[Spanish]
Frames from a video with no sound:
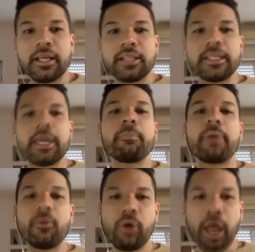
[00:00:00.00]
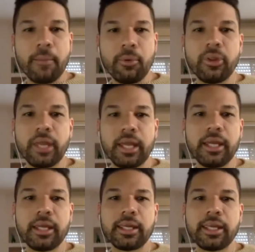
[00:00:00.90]
siempre buscamos
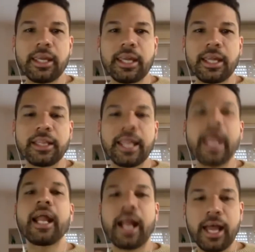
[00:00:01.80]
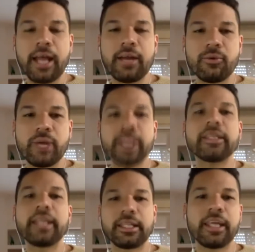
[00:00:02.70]
de que tenga una
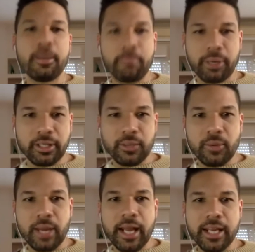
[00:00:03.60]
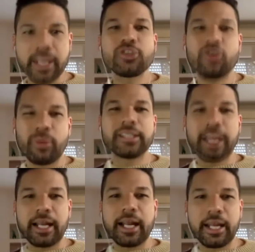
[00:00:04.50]
estética en particular y que
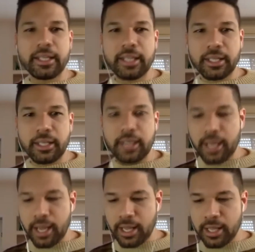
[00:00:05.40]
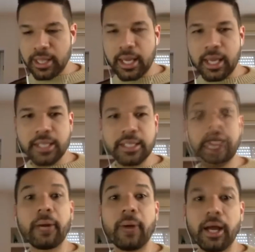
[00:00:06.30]
sobresalga la estética de ese
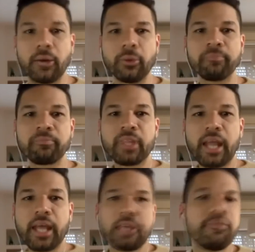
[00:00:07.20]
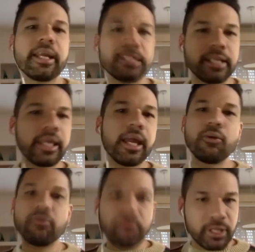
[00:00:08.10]
trabajo. A diferencia de
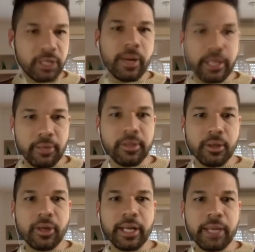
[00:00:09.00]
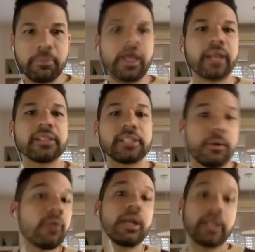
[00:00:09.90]
un festival de videoclip que
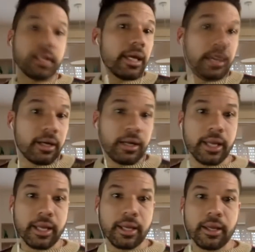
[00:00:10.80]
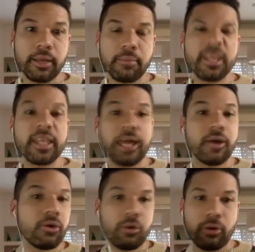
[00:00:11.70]
recibe cualquier eh,
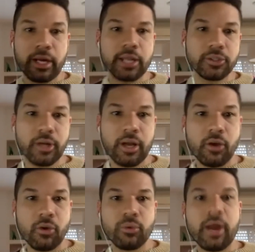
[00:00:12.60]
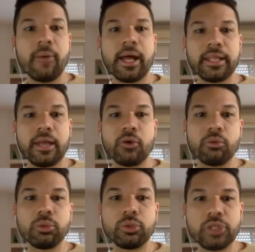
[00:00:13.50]
video relacionado con una banda,
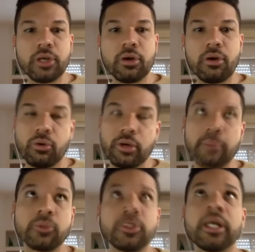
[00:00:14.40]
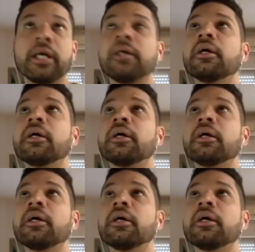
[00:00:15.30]
un músico o una música,